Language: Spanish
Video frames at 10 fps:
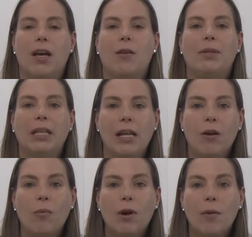El
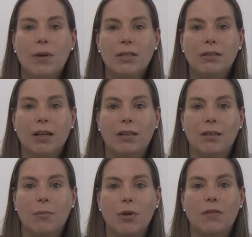vitiligo puede
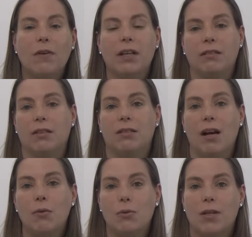presentarse por diferentes
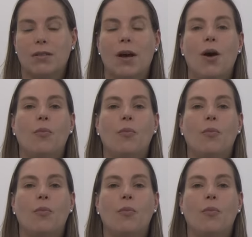causas.